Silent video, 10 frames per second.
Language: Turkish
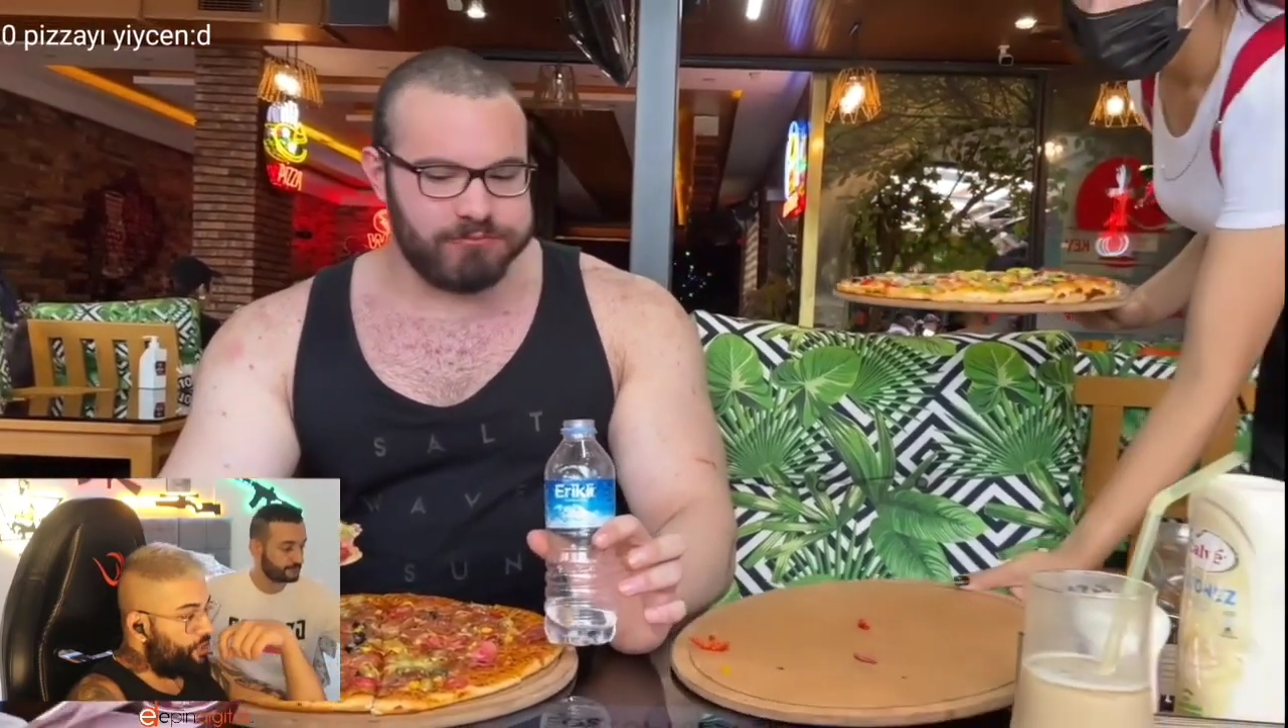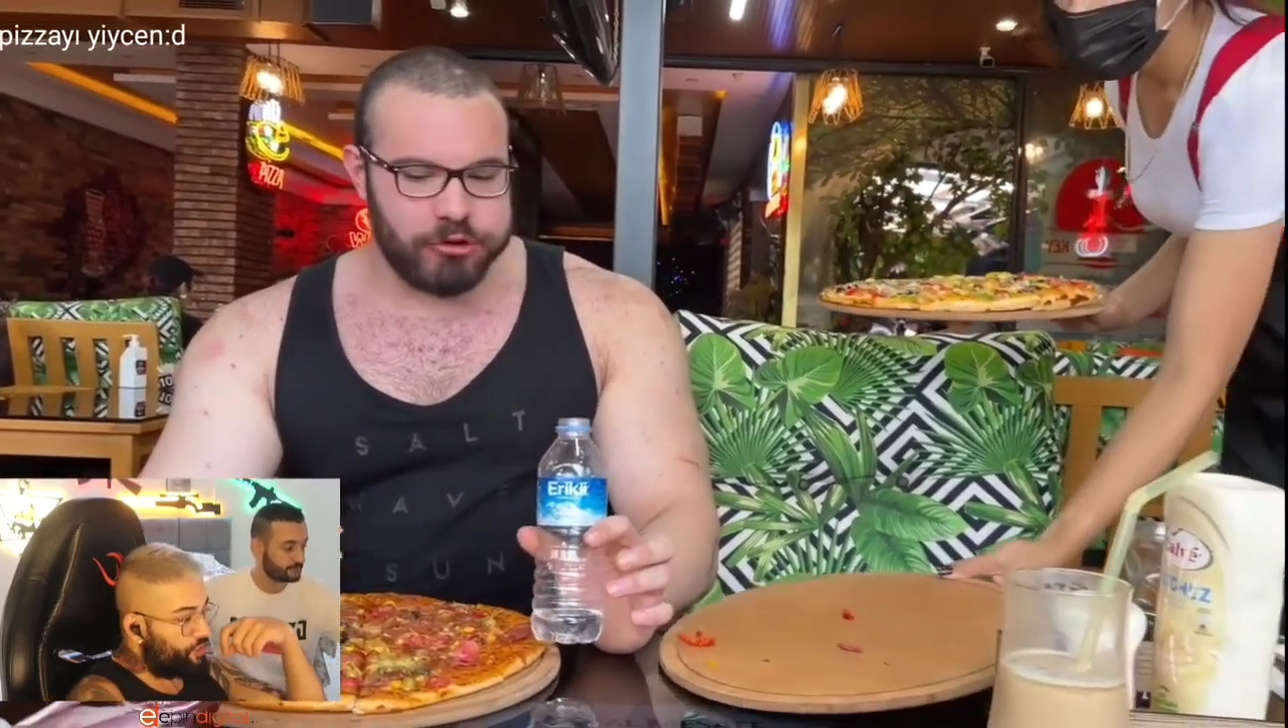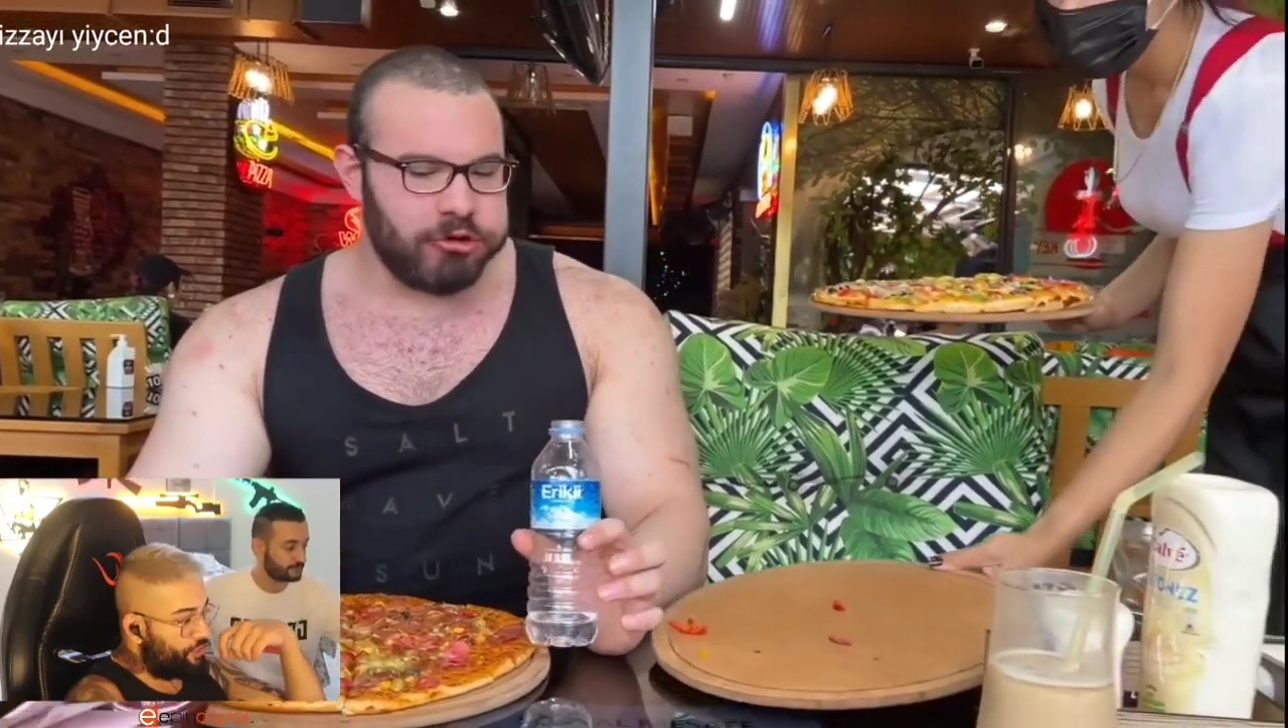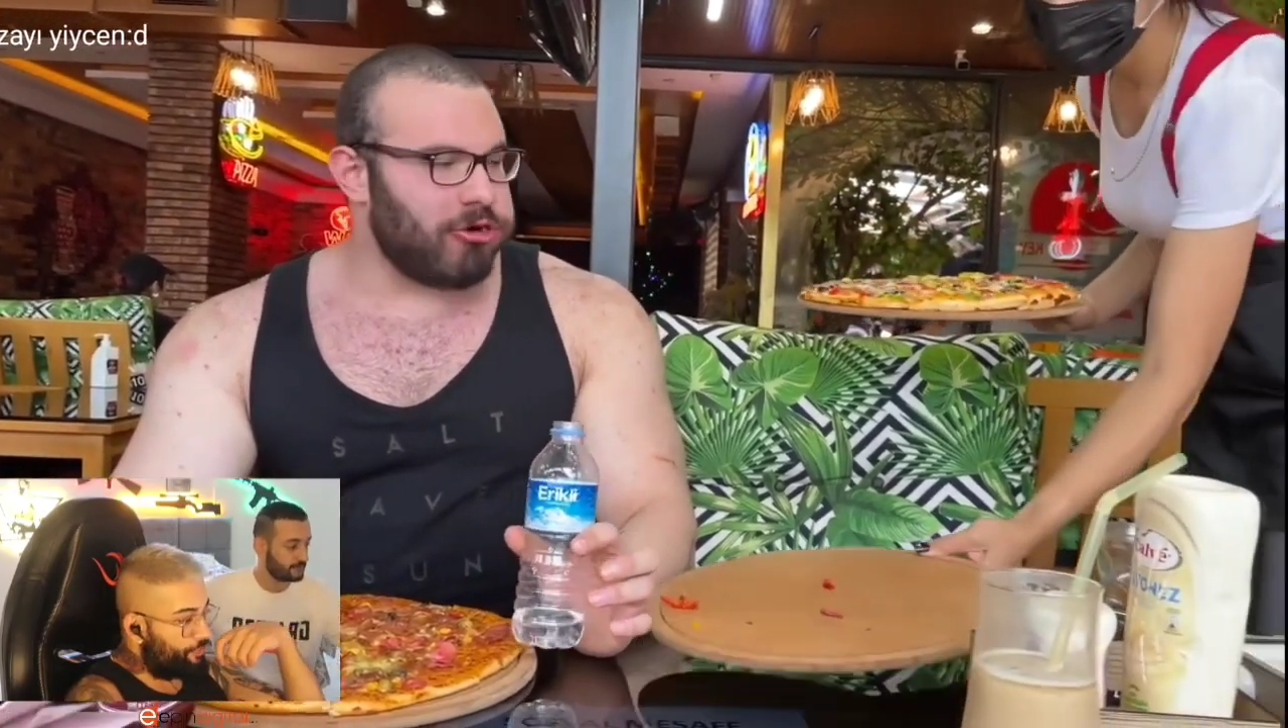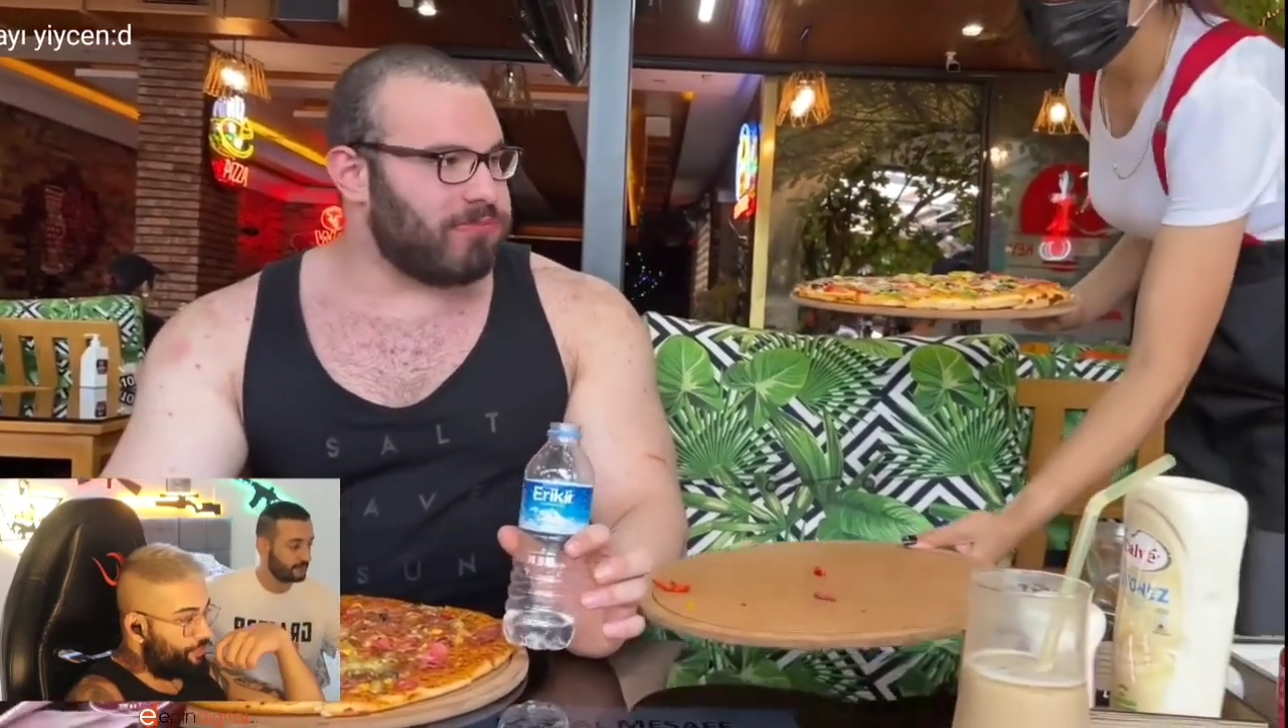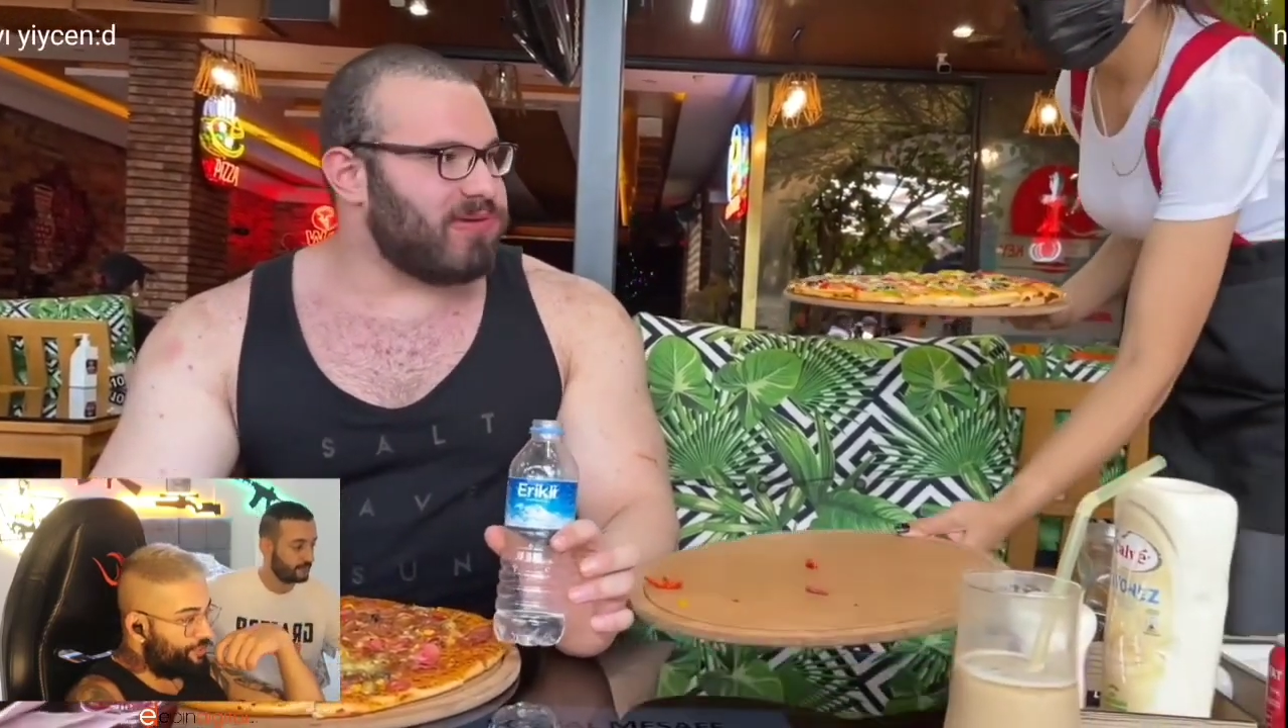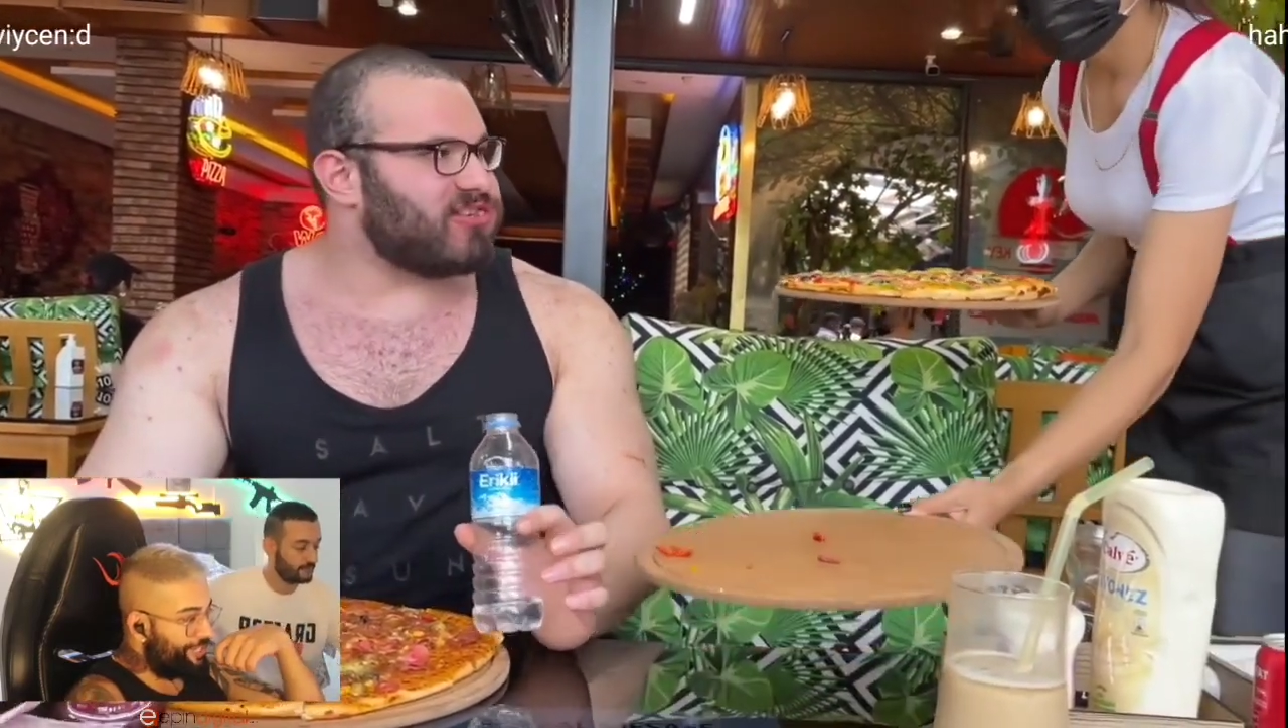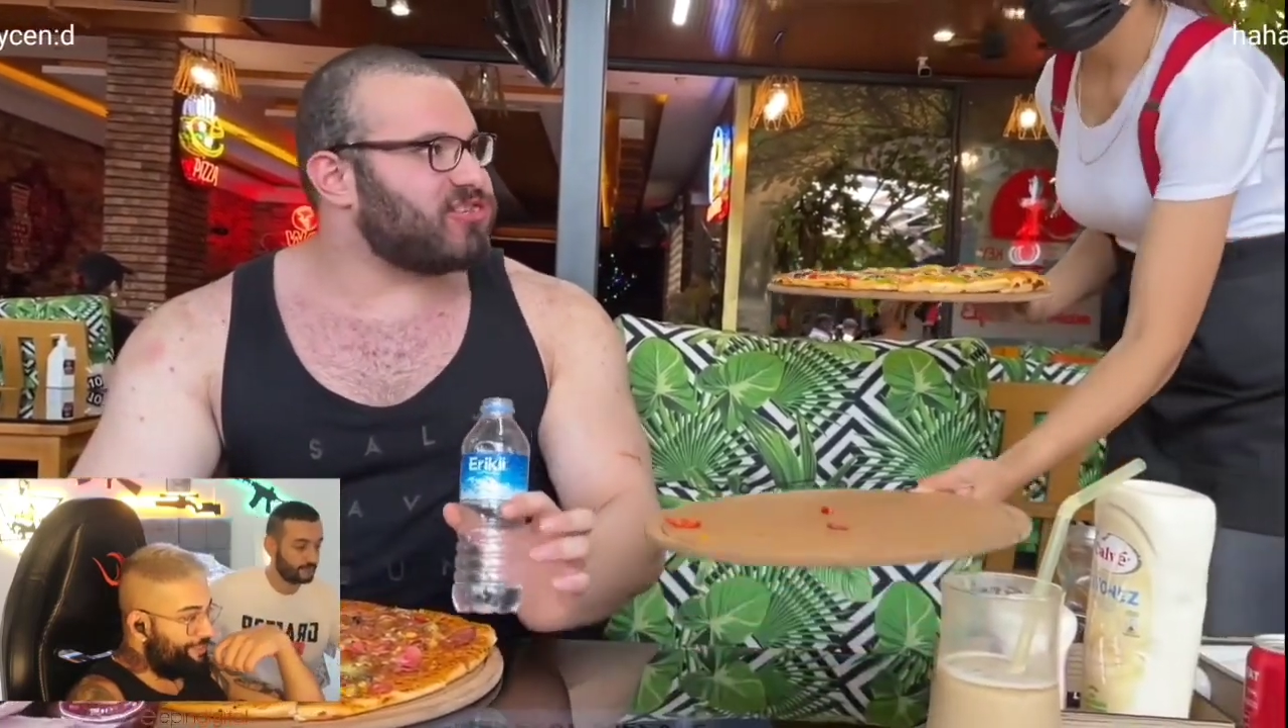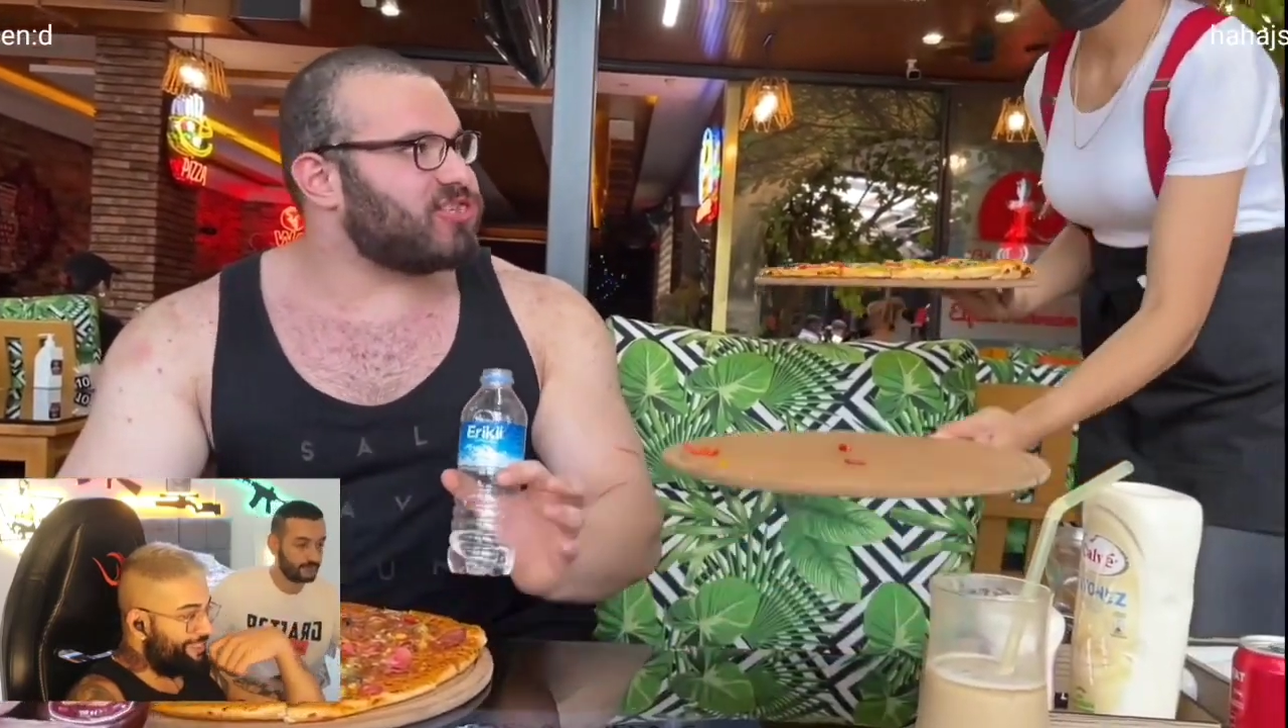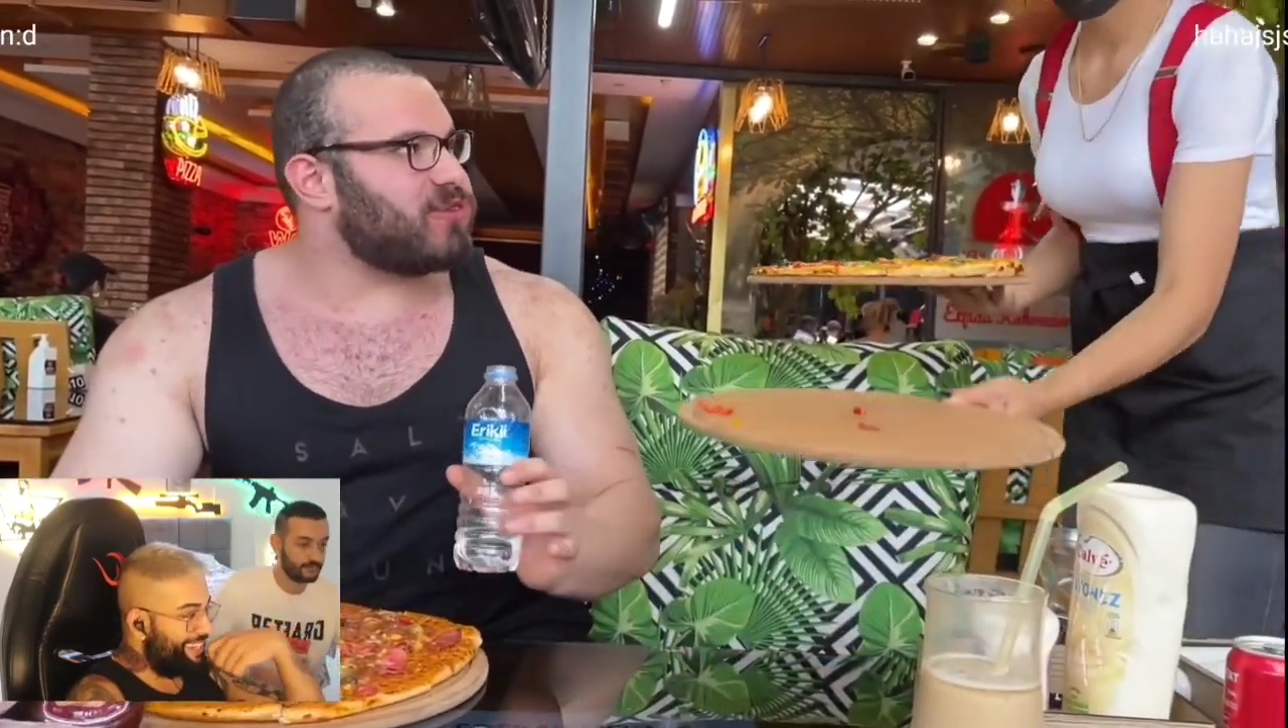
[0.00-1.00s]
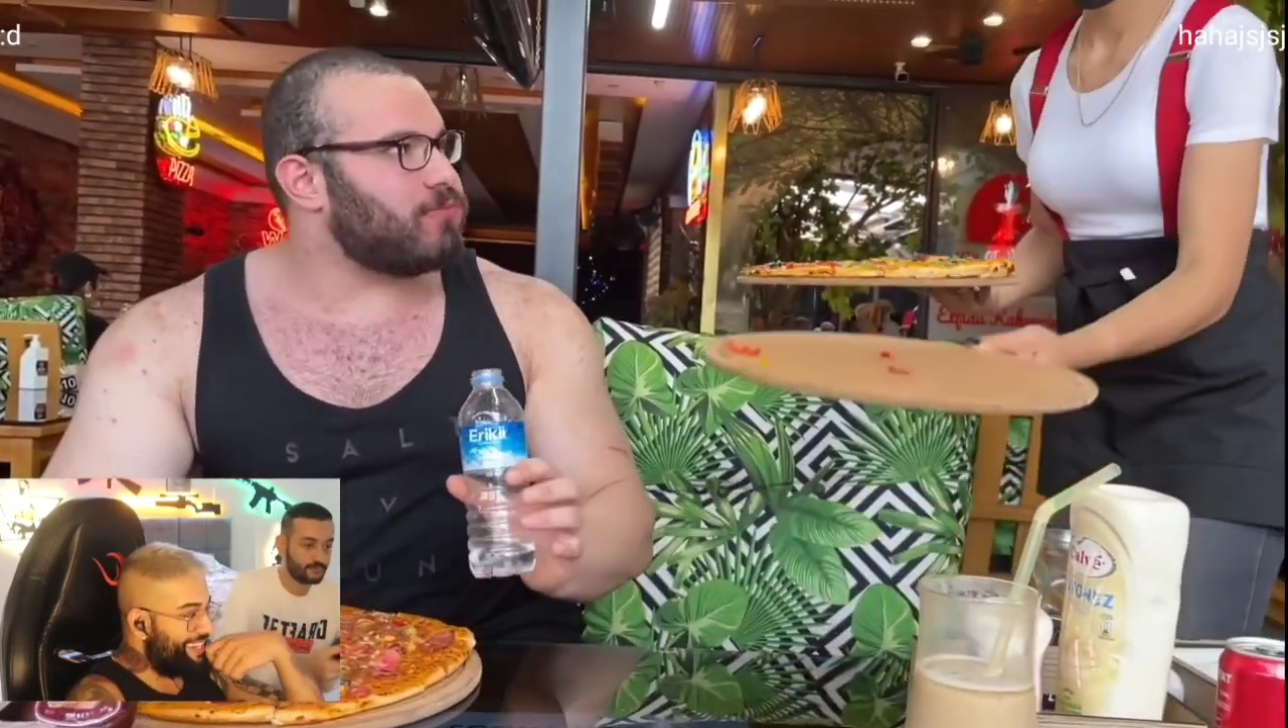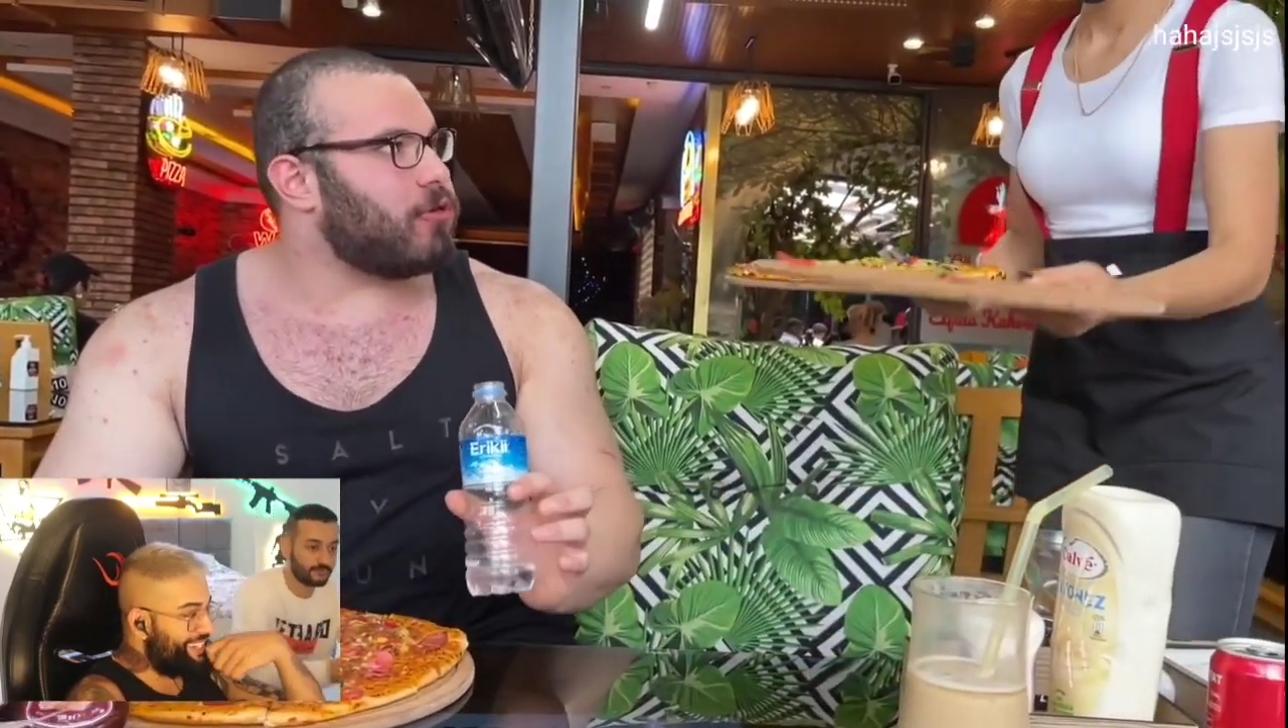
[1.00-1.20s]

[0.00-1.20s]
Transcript: tek paşa 20 tane.